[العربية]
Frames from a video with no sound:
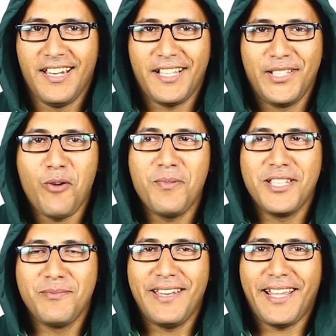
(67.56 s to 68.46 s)
الغداوه
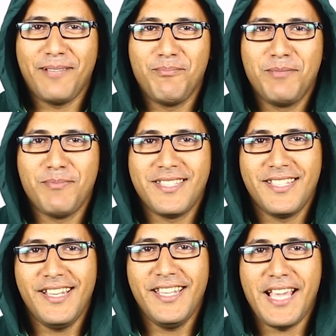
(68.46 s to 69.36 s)
بالنسبه لي كانت
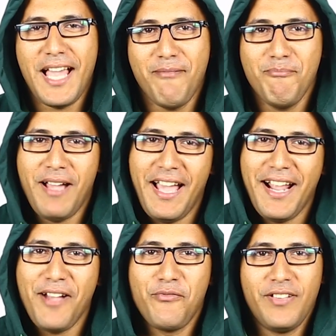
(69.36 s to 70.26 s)
بتمثل لي اهم
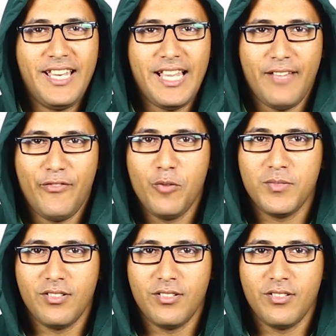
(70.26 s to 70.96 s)
حاجه في في اليوم